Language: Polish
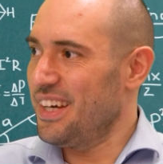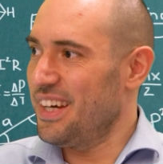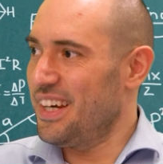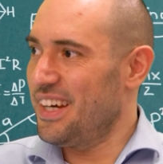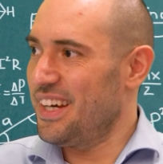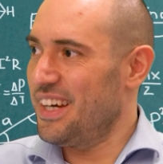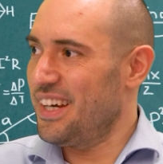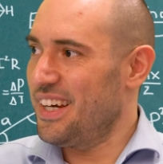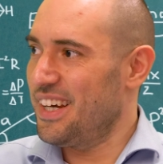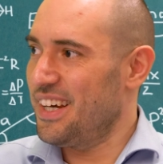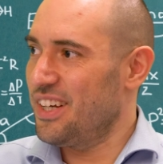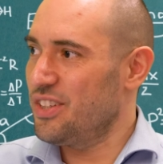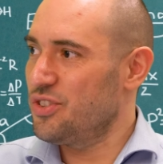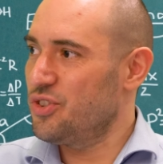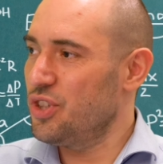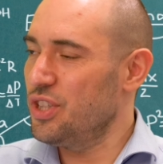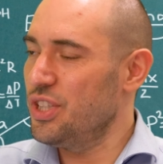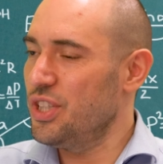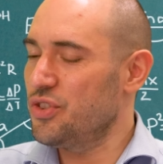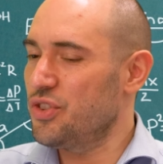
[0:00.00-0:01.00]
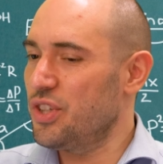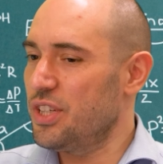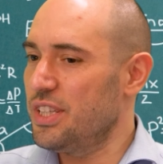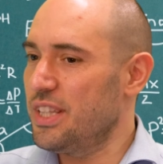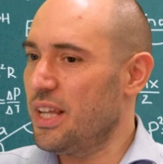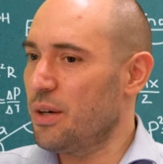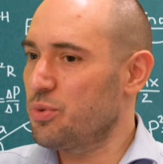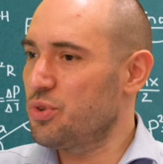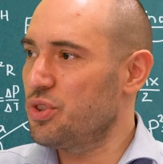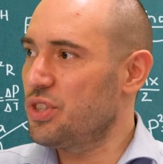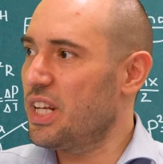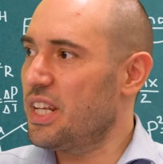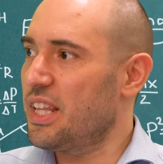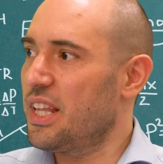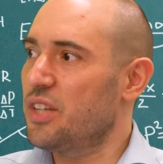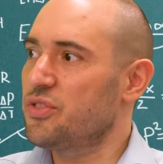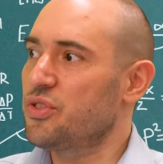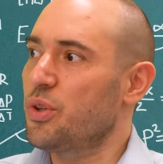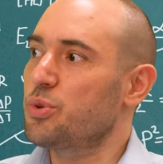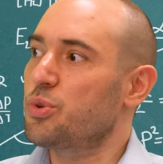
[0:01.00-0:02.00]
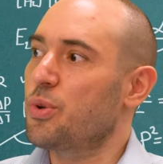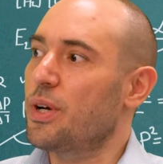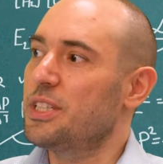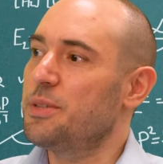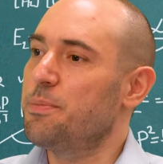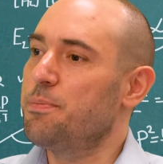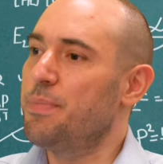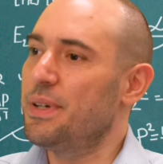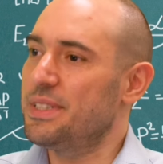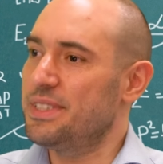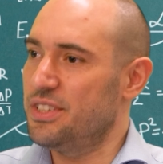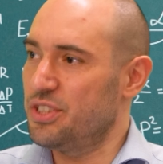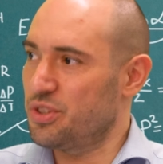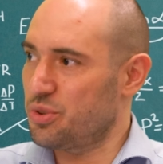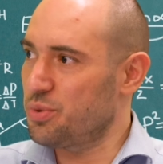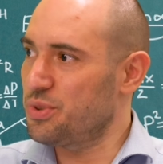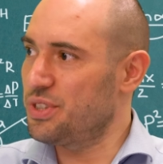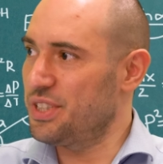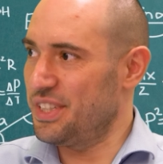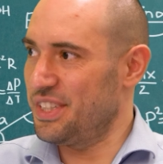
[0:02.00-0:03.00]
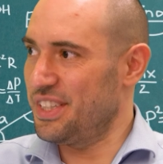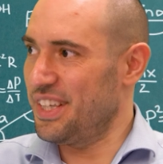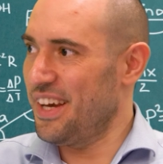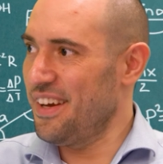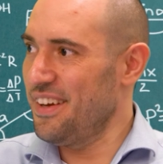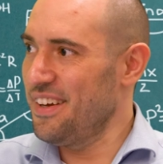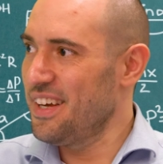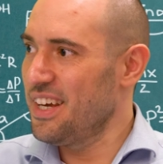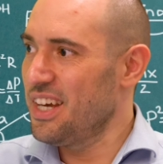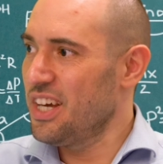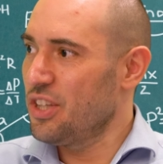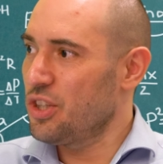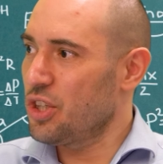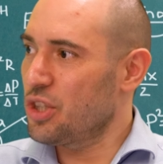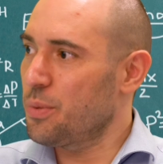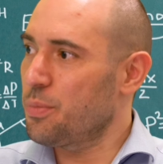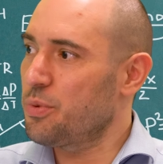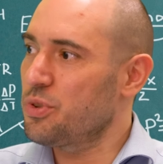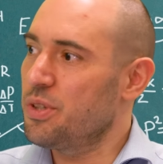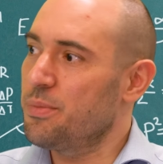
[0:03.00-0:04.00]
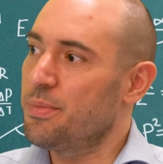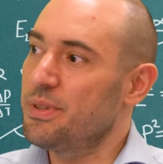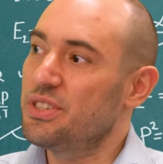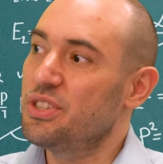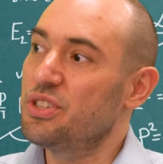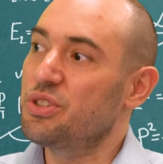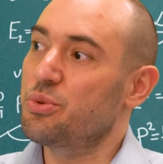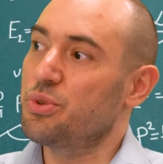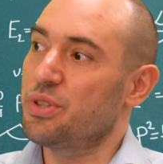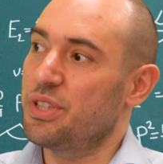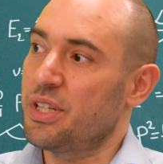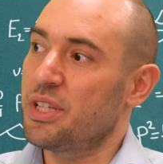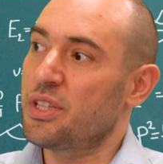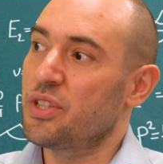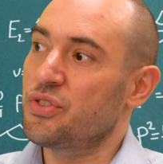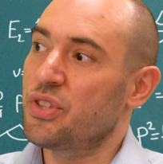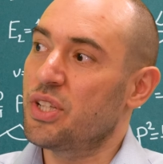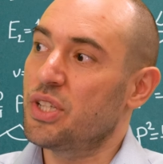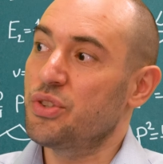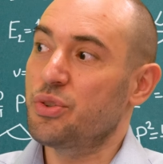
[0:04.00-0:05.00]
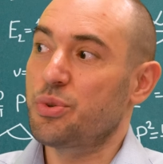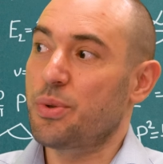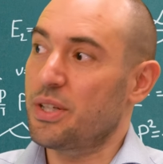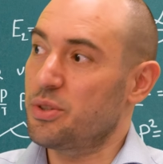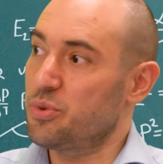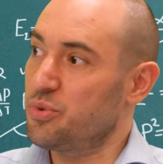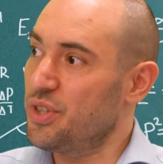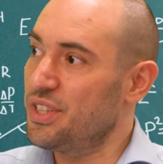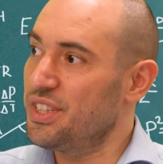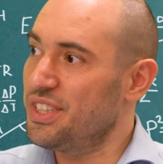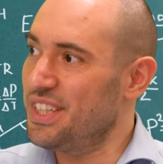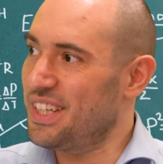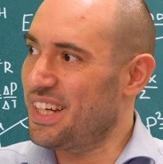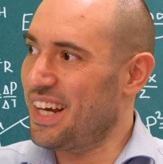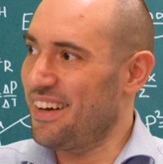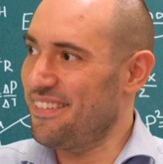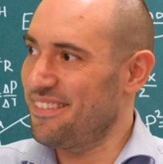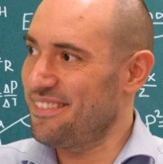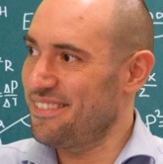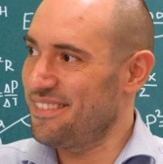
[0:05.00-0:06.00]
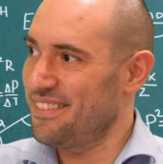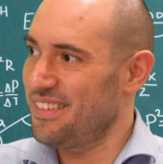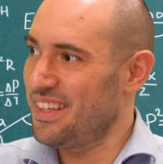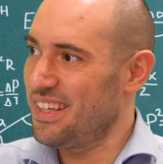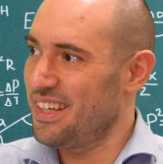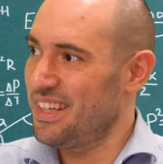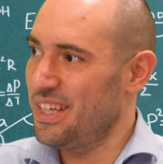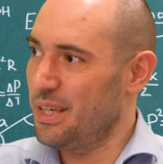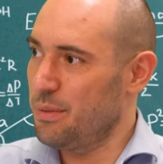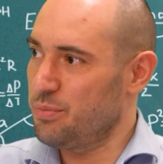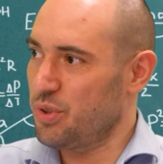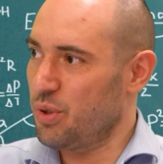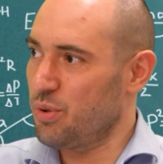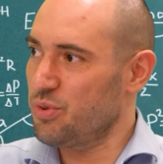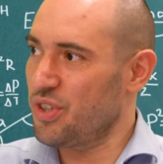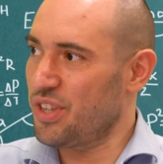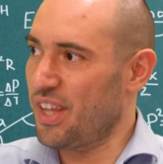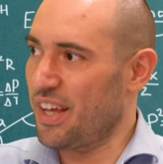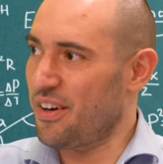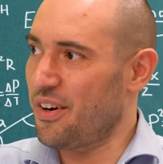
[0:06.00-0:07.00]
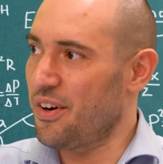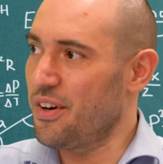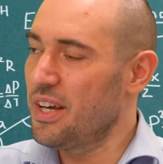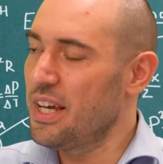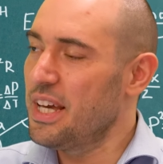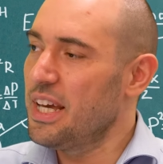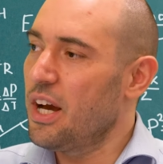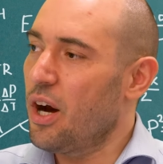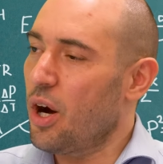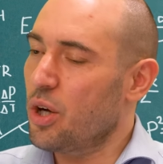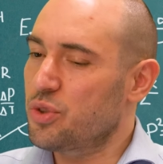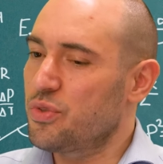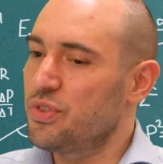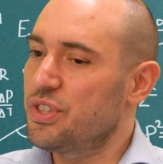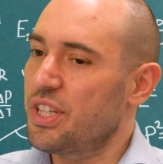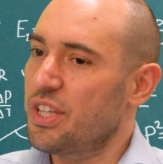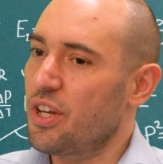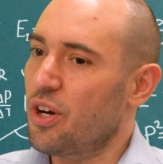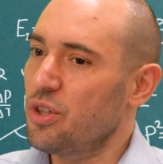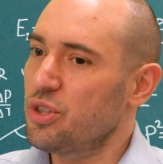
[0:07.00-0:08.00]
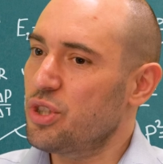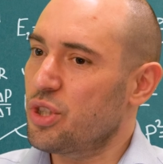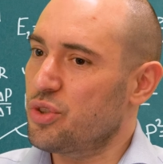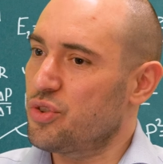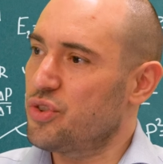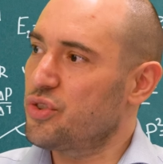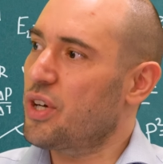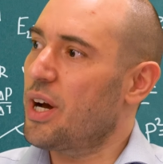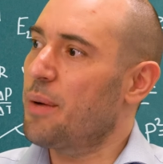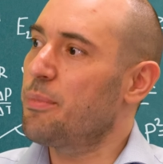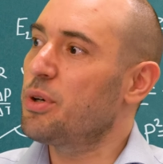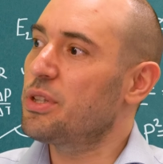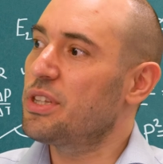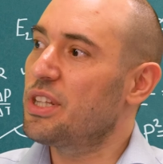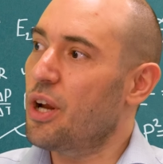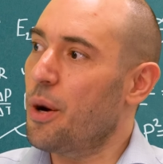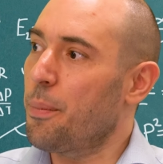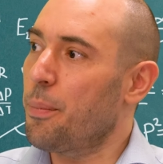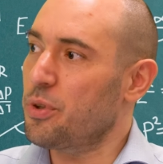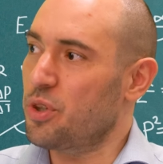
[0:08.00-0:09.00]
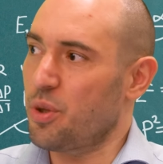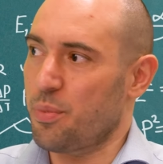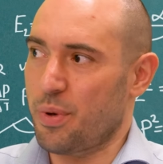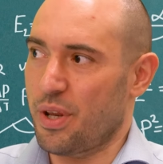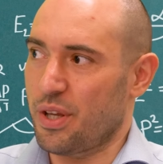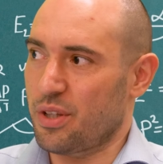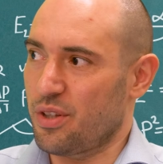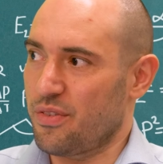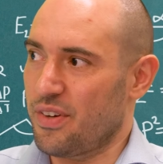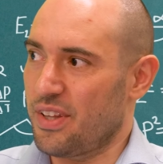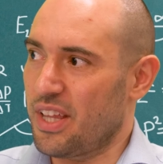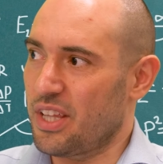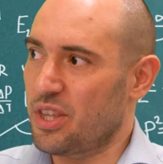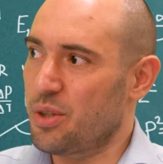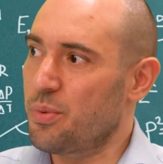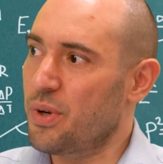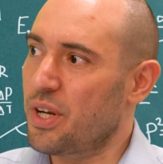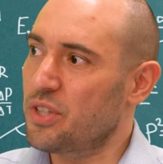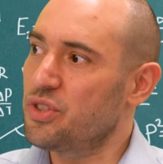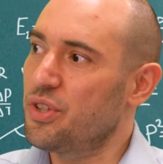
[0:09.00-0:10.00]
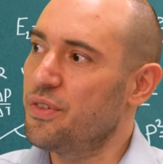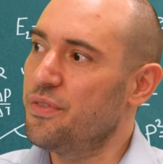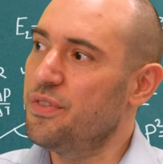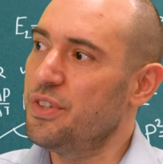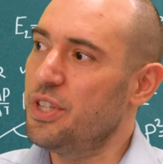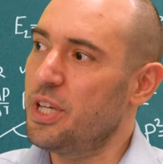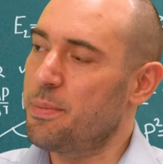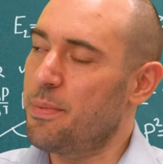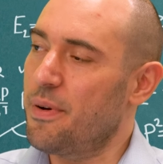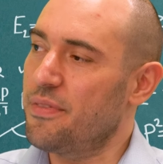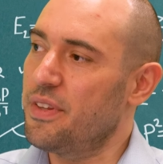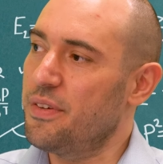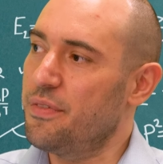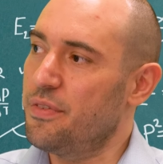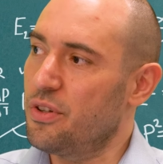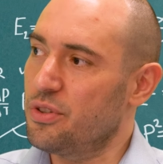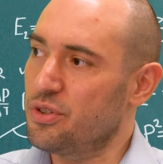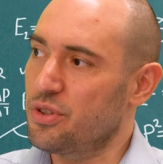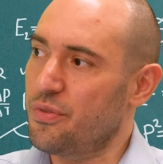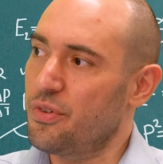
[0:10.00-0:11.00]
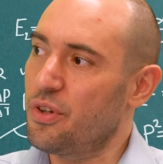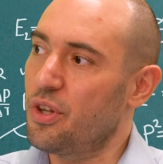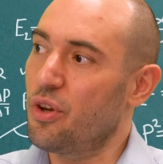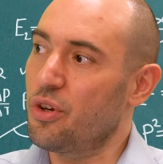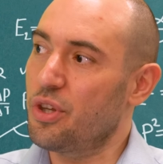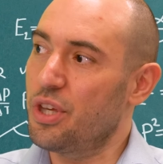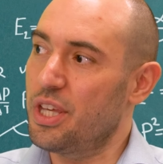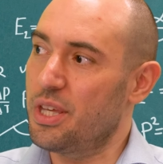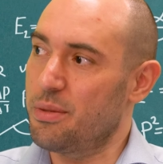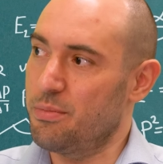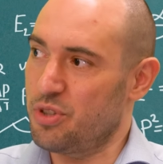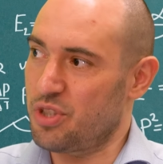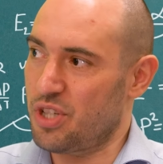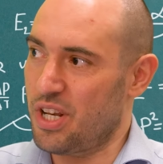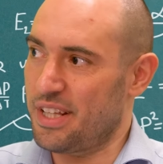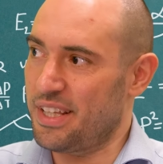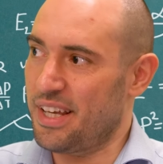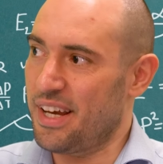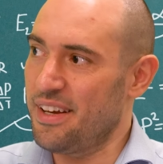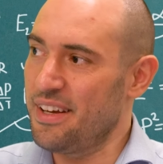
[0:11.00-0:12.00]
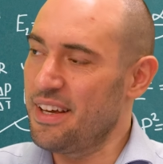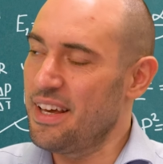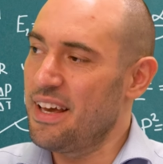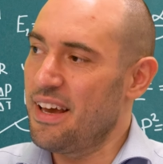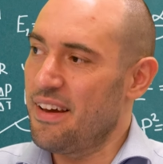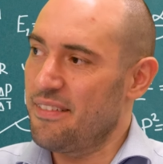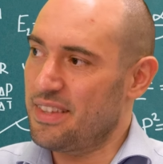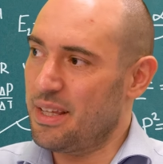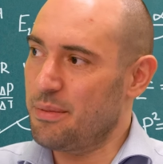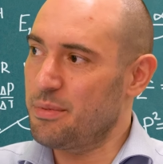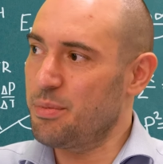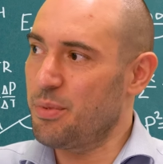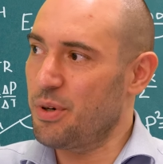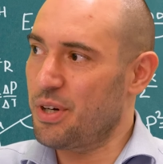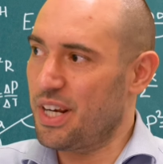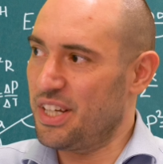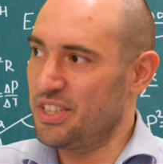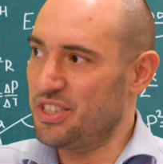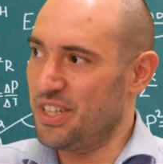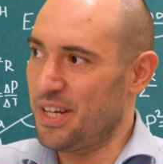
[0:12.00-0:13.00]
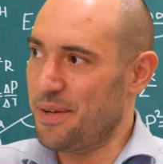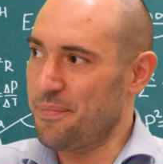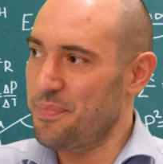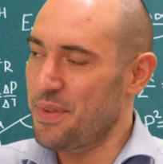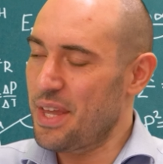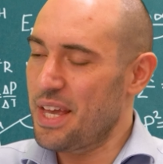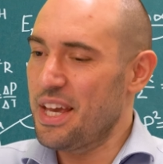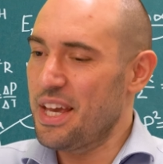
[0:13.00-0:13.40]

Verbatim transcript: E, czyli jeżeli nauczyciela należało słuchać bezdyskusyjnie, no to później bezdyskusyjnie też należy słuchać urzędnika i przełożonego. Oczywiście nie chodzi o to, że szkoła była tylko po to projektowana, to był raczej wynik pewnej filozofii logiki myślenia w tamtym okresie.